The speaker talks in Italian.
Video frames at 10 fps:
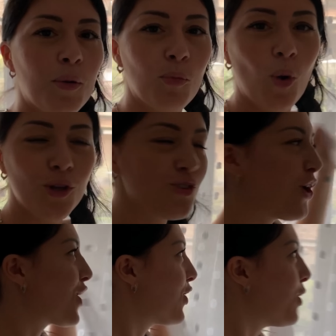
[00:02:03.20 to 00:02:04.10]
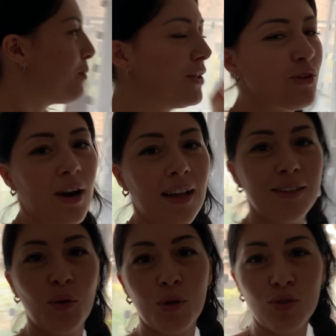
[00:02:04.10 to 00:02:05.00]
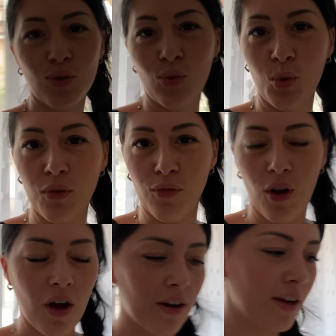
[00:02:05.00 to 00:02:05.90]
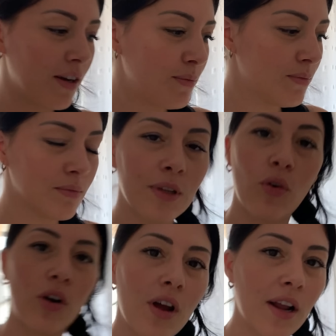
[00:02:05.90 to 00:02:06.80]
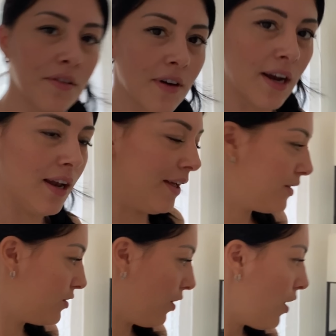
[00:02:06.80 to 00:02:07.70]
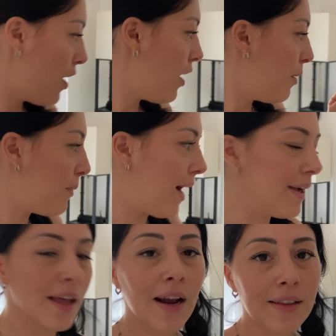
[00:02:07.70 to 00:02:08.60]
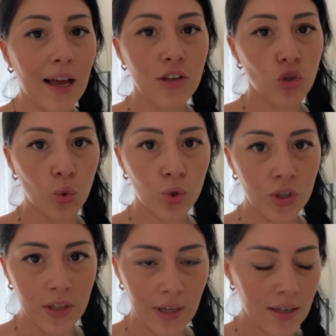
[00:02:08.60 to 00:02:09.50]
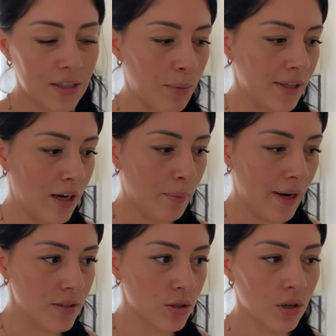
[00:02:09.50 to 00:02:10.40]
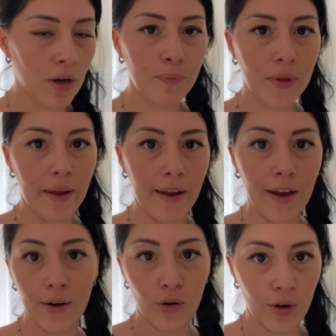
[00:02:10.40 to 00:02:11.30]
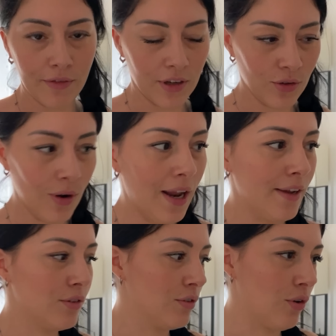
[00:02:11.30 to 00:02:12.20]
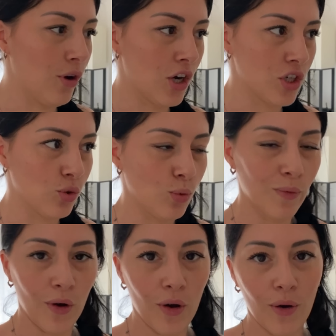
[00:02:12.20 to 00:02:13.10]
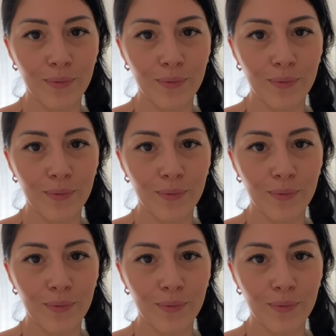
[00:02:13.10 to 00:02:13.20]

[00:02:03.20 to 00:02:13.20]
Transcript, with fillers: Buongiorno, bentornati in questo nuovo vlog. Devo ancora rifare il letto, ma in realtà sono uscita stamattina presto e non ho rifatto il letto, ho lasciato un po'